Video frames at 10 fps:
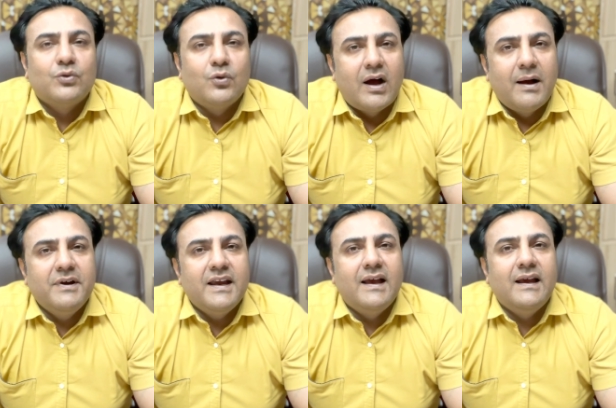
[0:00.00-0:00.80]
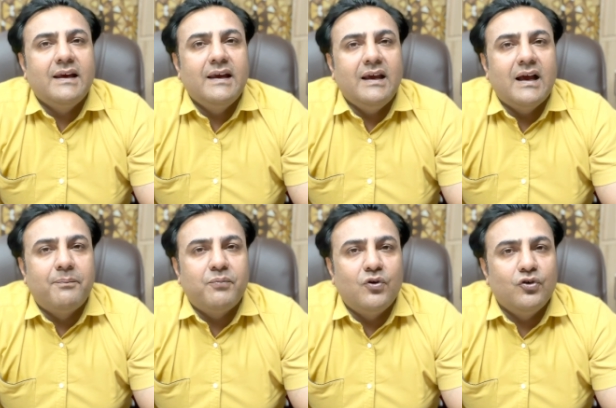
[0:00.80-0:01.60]
तो अब क्या है कि
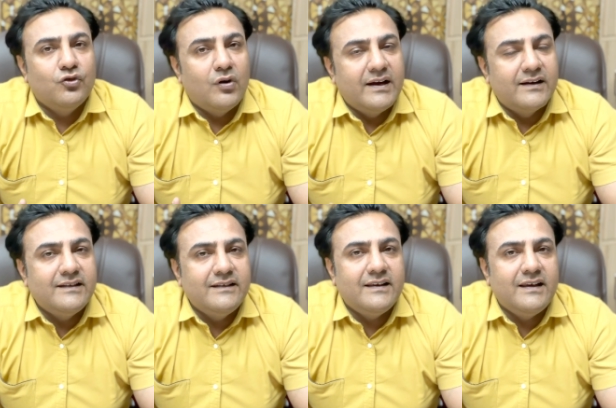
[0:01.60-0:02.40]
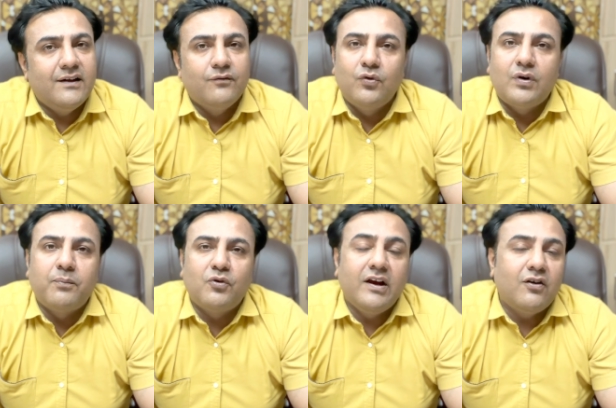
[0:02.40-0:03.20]
आपको जो एनर्जी चाहिए वो
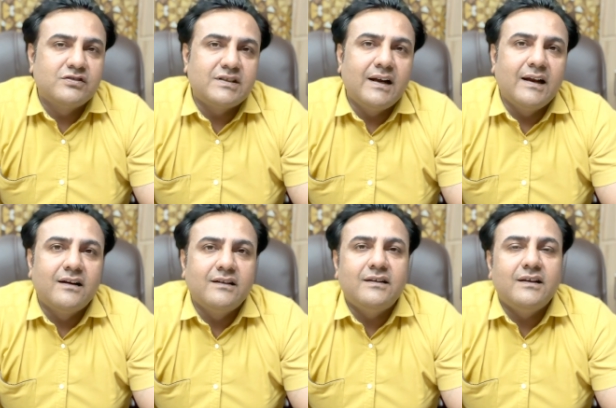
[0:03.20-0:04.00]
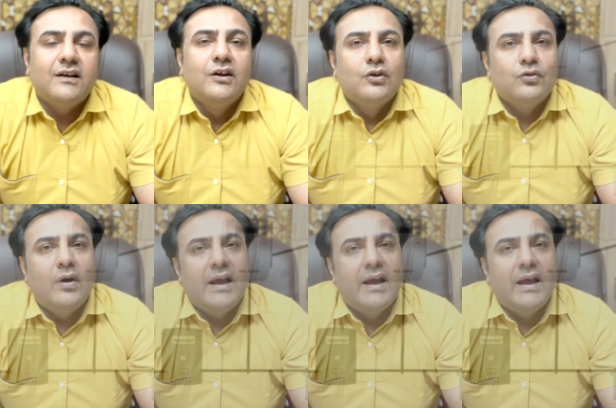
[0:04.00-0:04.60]
आपको एक कॉन्स्टेंट एनर्जी चाहिए तो